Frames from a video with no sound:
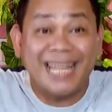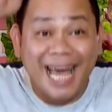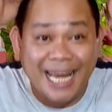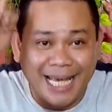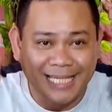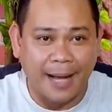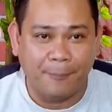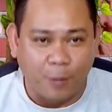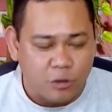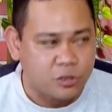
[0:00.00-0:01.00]
sila ng
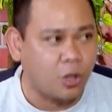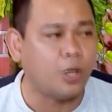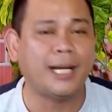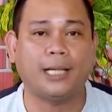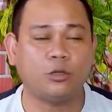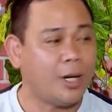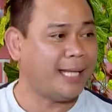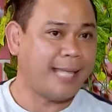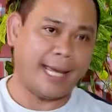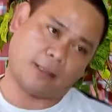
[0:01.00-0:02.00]
isang post doon na
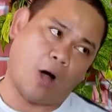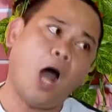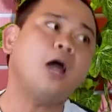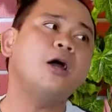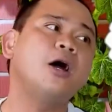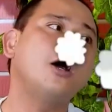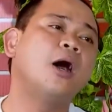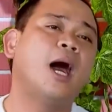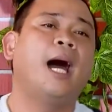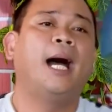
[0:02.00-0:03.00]
katulad nito.
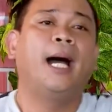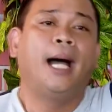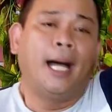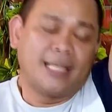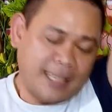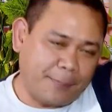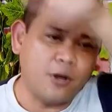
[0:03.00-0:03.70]
Sa